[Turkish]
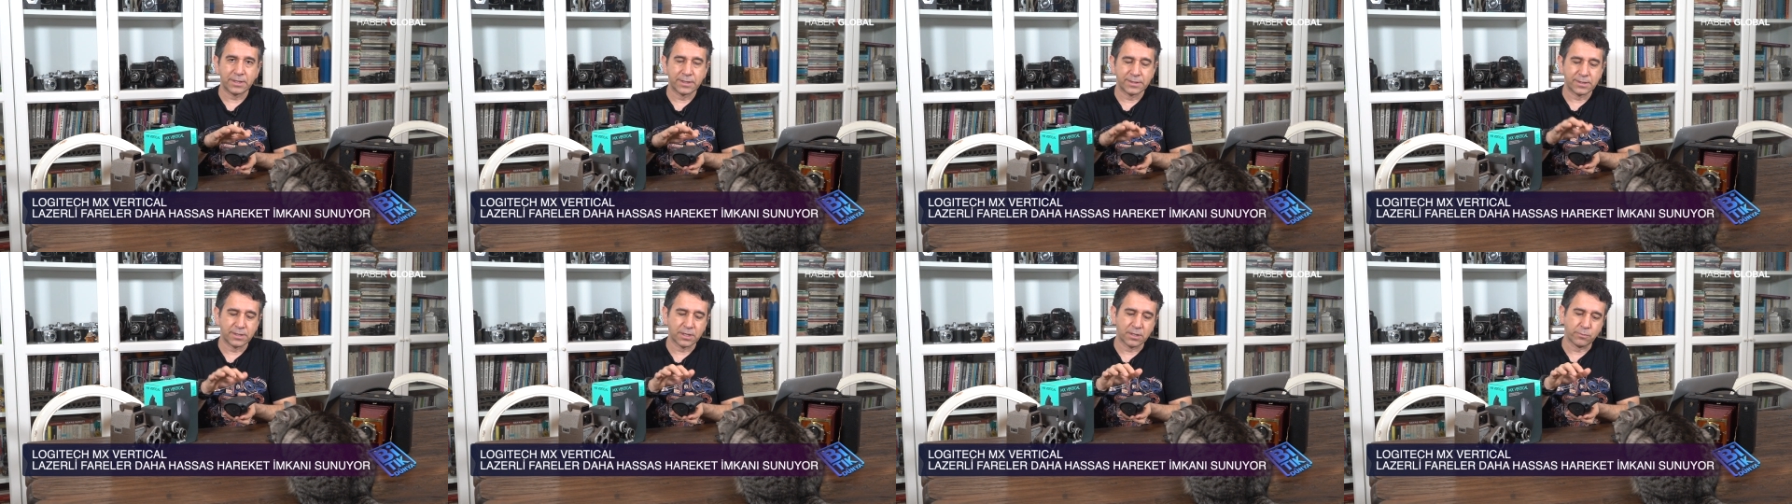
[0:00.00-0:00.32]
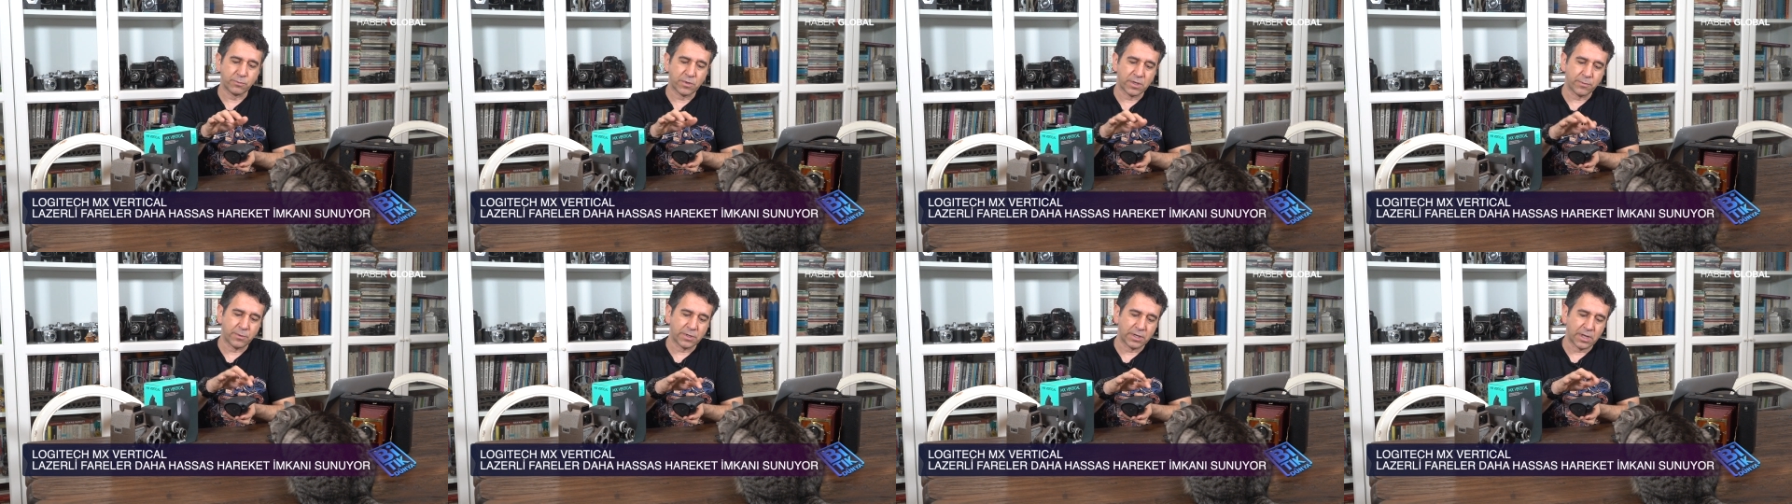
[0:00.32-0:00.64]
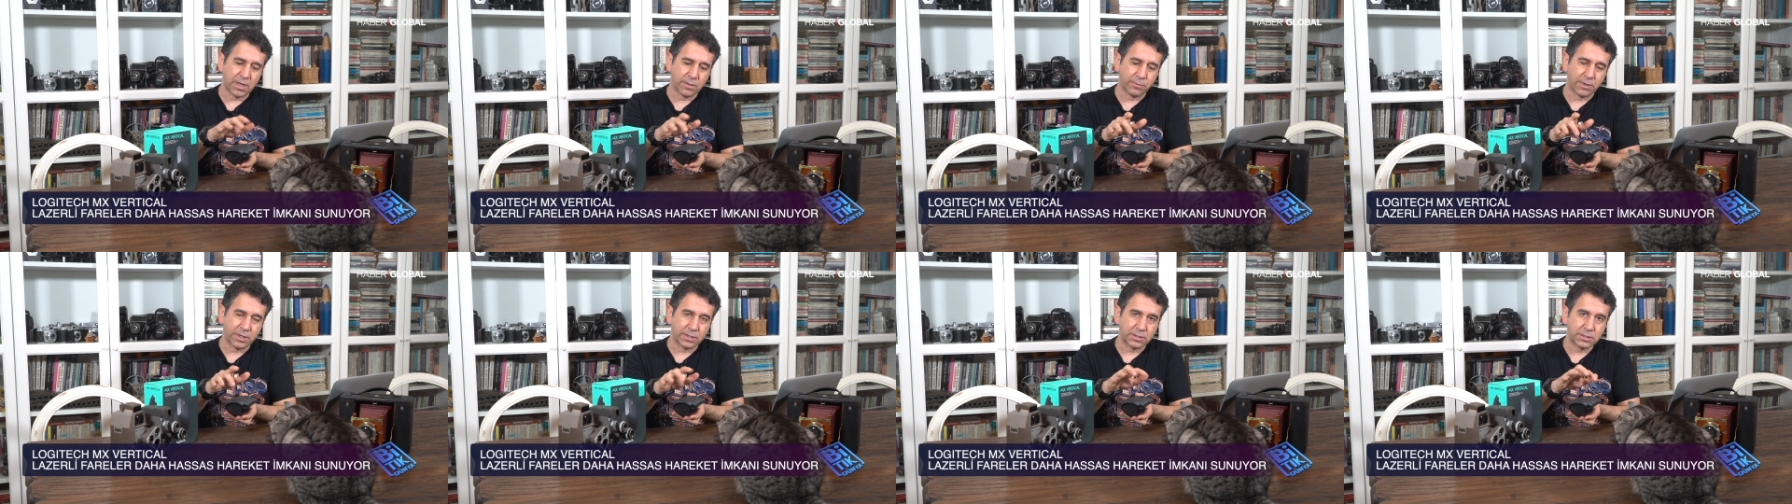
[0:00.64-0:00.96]
tasarımla
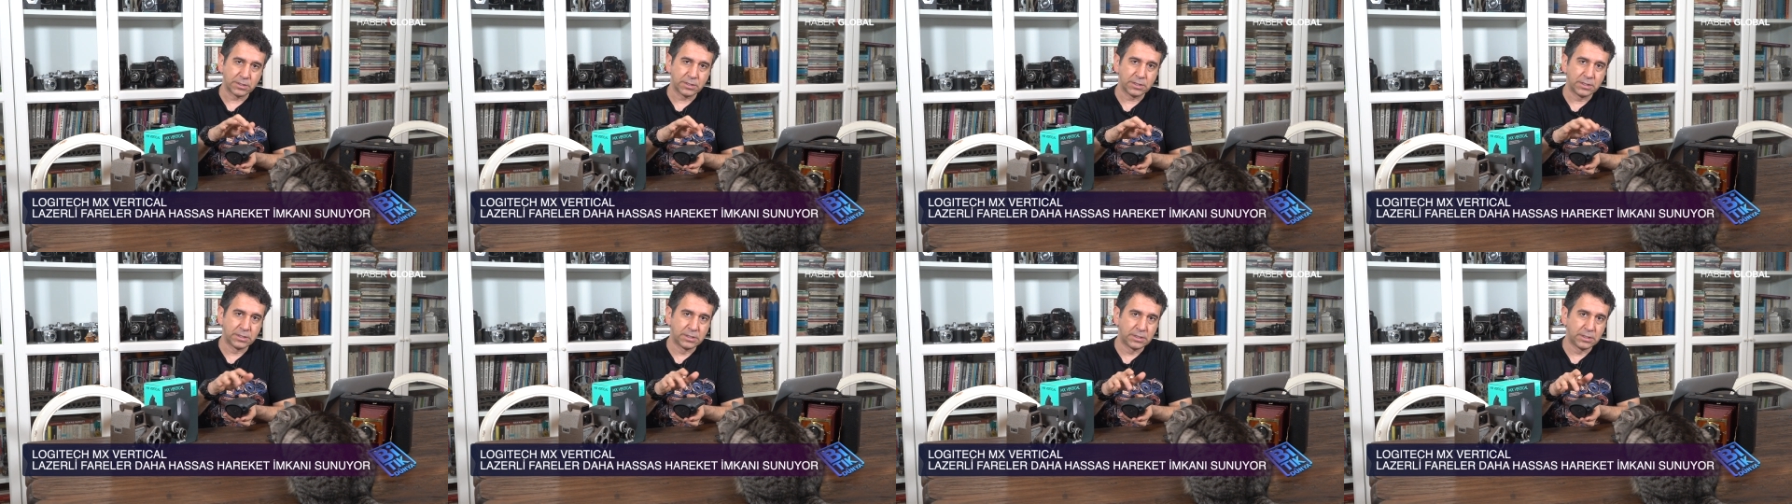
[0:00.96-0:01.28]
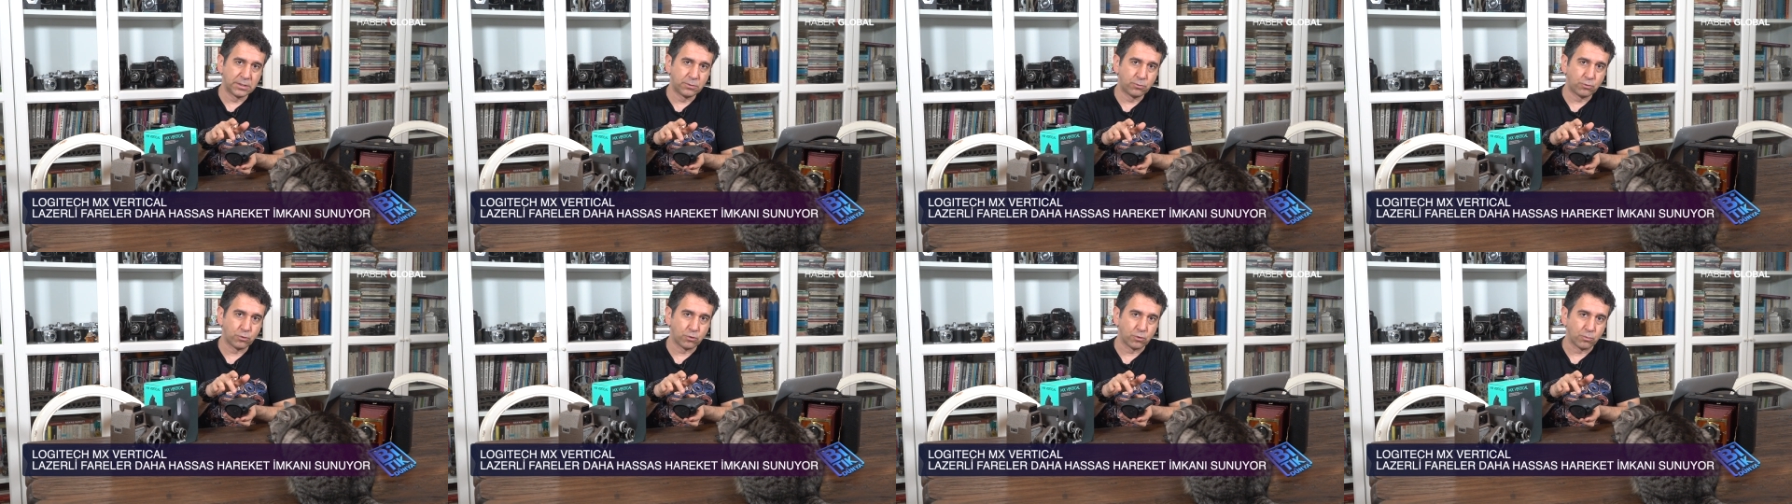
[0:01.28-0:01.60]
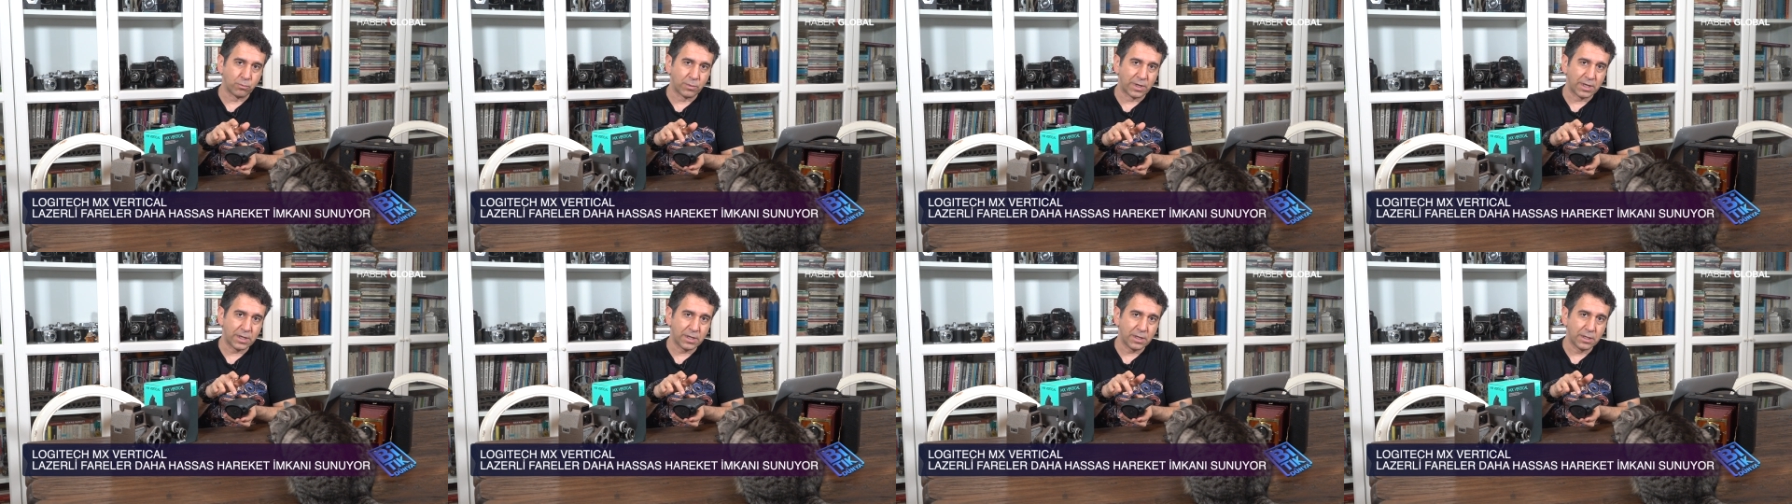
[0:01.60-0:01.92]
beraber iki
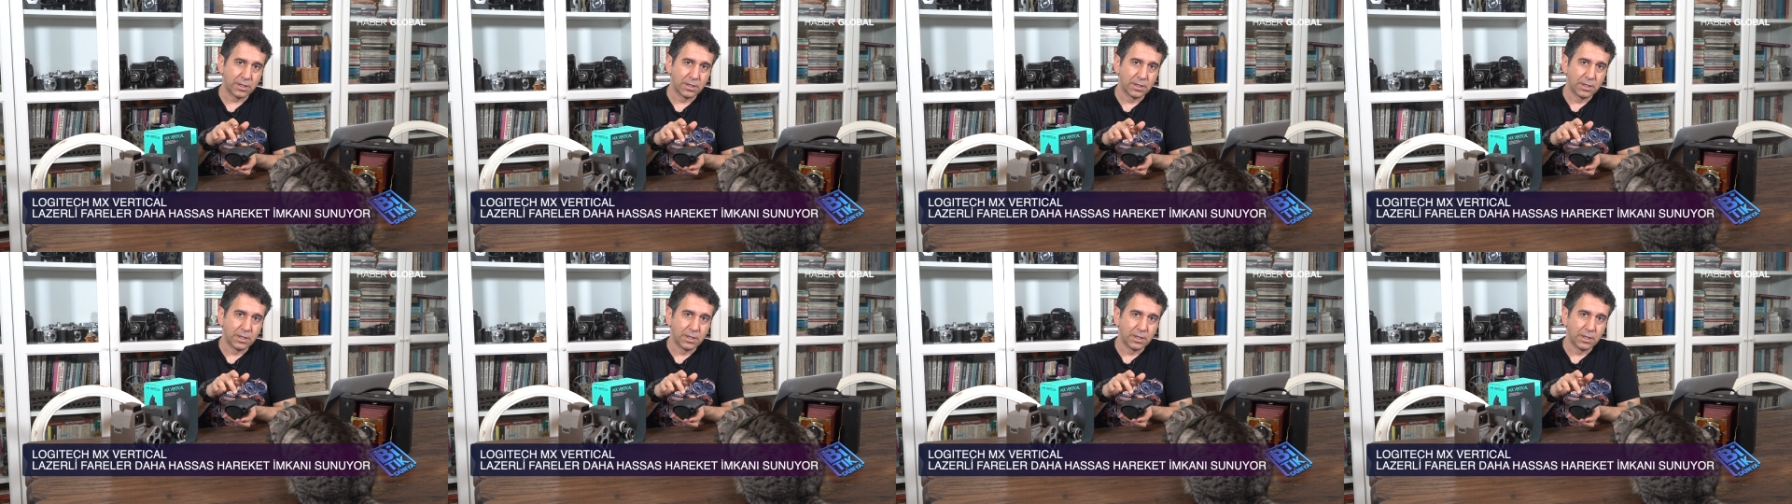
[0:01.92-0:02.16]
düğme